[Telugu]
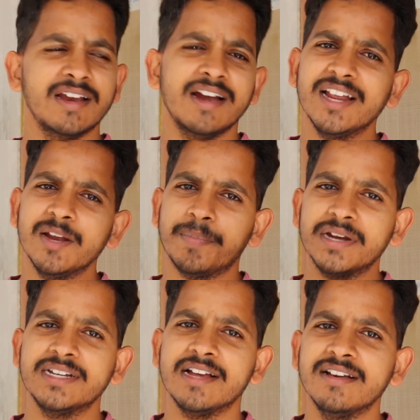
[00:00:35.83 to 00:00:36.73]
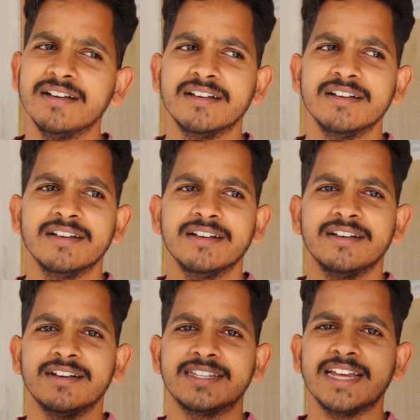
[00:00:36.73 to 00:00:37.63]
తను అడిగిన ప్రశ్న
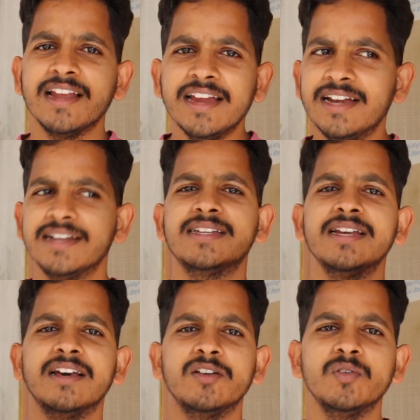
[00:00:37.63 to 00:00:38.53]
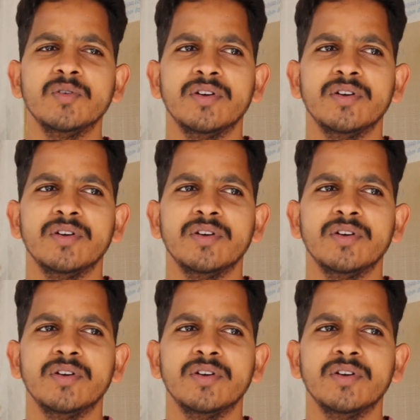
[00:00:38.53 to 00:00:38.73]
చాలా ఇంట్రెస్టింగ్గాను